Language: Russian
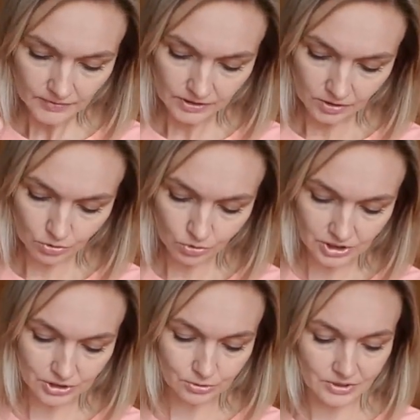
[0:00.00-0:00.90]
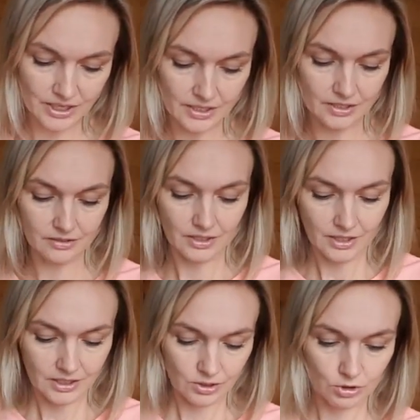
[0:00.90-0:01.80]
на уроках труда я
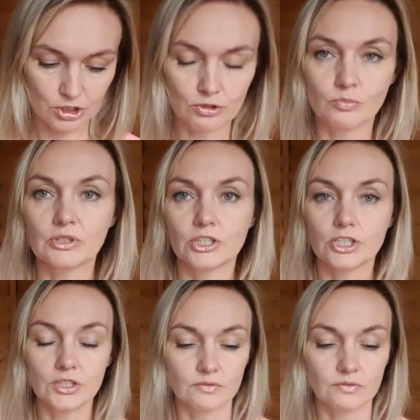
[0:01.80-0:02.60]
не очень любила шить,